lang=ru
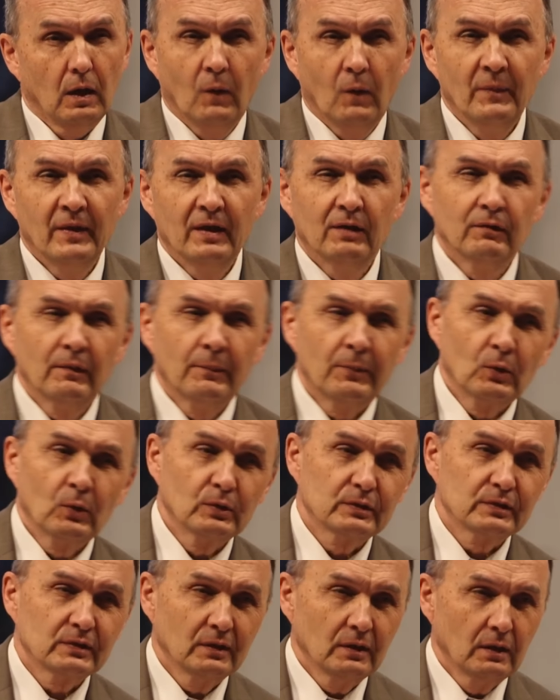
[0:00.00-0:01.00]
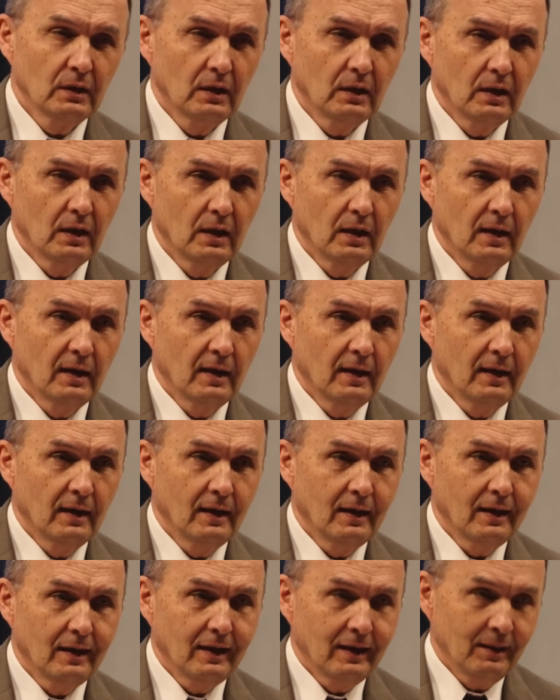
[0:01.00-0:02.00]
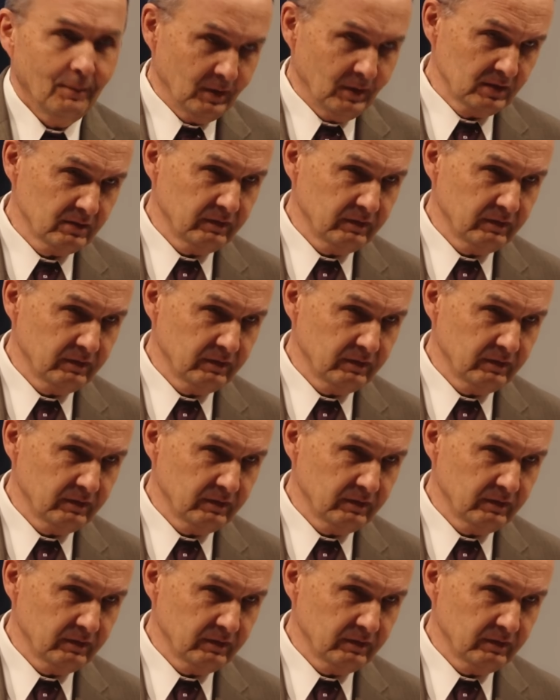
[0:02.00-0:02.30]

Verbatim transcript: У меня вопрос, а мы